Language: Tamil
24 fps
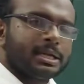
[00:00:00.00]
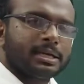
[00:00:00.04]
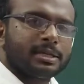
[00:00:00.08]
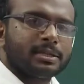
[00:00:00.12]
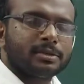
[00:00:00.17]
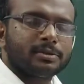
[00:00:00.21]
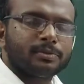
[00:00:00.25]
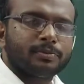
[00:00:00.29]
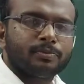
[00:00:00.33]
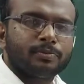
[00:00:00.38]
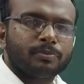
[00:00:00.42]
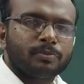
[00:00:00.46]

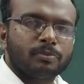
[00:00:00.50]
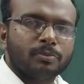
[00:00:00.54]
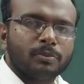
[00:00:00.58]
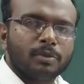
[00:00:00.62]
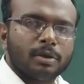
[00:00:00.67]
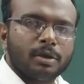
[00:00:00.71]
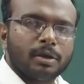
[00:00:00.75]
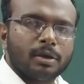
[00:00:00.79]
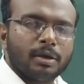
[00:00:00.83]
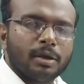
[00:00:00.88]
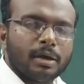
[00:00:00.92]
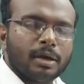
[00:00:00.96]
இருக்குது
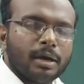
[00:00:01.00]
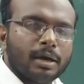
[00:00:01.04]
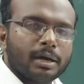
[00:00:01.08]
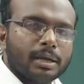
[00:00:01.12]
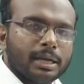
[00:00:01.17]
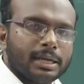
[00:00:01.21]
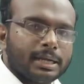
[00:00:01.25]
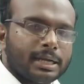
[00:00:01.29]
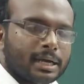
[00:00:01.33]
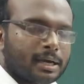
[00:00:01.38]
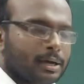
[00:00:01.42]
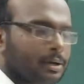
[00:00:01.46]

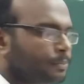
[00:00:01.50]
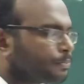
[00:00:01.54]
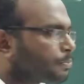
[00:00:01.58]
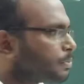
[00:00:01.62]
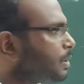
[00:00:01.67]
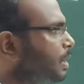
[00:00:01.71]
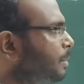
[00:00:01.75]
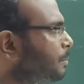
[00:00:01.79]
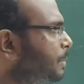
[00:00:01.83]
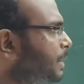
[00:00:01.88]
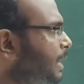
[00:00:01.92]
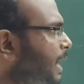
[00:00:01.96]
ரைட்டா
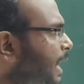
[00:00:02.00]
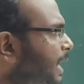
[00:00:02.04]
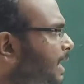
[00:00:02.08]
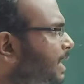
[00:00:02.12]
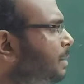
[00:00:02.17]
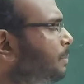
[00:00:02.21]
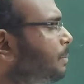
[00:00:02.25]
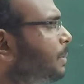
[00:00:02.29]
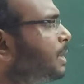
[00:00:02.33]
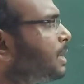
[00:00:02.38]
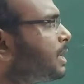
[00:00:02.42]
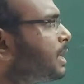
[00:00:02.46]
இப்போ நான்
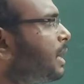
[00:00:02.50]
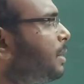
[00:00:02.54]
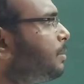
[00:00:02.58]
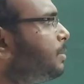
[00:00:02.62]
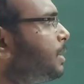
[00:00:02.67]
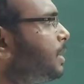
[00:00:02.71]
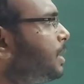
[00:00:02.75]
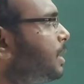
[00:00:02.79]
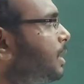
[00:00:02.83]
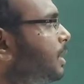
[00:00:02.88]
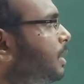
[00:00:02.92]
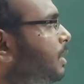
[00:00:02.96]
என்ன பண்ணுறேன்
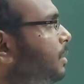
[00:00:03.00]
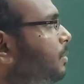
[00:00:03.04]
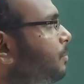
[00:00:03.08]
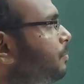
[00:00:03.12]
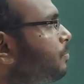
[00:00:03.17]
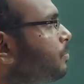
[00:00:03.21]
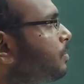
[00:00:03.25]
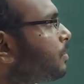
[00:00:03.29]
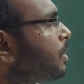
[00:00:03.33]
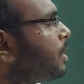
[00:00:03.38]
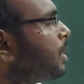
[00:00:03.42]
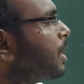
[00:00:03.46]
அப்படின்னா
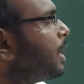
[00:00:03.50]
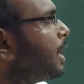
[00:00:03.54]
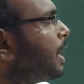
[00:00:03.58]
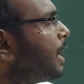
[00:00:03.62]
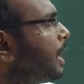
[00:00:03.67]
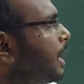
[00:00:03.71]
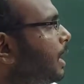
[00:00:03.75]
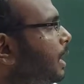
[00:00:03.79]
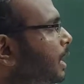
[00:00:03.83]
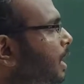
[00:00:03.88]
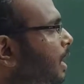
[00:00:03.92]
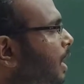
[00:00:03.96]

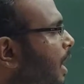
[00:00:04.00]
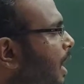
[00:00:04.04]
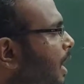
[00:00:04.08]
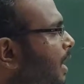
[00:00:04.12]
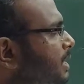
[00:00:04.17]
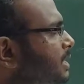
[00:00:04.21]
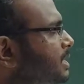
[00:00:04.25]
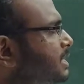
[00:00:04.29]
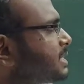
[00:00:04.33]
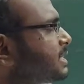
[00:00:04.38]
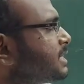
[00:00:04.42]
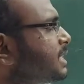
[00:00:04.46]

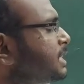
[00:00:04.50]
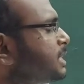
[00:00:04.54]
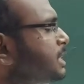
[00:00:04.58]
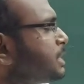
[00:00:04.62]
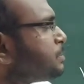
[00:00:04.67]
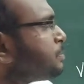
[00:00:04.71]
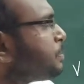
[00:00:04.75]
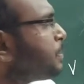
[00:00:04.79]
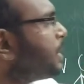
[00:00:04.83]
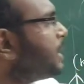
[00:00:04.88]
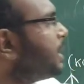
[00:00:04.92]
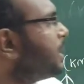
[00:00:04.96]
கான்ஸ்டன்ட்
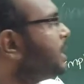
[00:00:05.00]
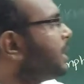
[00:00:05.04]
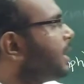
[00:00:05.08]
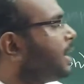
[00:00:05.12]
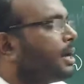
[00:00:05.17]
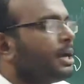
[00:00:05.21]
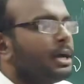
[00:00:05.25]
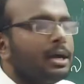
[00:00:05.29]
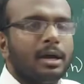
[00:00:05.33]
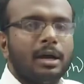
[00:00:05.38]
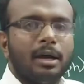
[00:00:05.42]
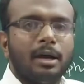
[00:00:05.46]
ஸ்பீடில்
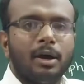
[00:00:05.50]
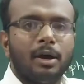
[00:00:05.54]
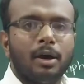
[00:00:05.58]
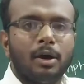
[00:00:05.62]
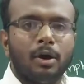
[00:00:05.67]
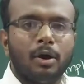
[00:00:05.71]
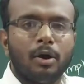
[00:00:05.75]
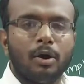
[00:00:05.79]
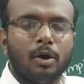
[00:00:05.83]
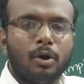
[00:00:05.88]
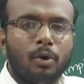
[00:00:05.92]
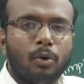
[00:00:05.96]

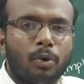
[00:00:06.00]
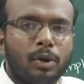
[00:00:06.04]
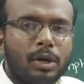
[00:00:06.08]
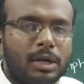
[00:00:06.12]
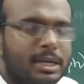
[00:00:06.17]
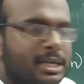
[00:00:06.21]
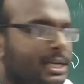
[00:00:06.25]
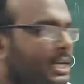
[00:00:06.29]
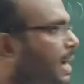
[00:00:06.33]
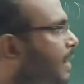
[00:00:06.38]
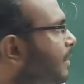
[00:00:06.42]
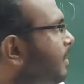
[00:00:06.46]
ஒரு
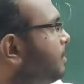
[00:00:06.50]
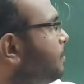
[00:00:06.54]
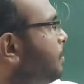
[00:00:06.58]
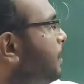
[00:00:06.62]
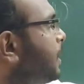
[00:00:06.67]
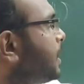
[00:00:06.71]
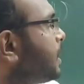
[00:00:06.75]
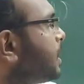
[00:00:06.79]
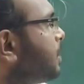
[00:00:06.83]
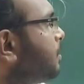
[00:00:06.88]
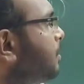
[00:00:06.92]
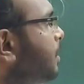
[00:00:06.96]
ட்ராவல்
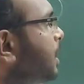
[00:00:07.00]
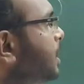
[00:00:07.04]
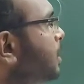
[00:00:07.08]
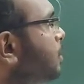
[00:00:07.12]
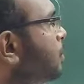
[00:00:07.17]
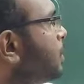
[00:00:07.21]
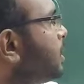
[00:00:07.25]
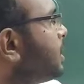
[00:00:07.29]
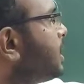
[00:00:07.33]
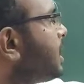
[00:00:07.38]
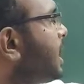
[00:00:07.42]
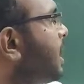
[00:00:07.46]
பண்ணுற மாதிரி
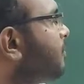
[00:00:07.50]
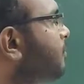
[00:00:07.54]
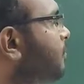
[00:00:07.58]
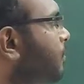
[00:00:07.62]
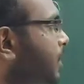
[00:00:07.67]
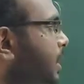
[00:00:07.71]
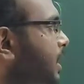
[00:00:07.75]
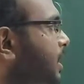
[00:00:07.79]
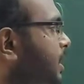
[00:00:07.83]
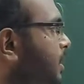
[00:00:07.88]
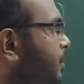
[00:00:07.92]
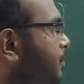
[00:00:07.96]
ஒரு கிராஃப்
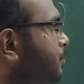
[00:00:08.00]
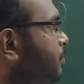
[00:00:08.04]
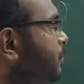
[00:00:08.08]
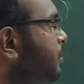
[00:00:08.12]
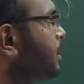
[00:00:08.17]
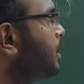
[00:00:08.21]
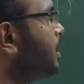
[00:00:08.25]
வரைகிறேன்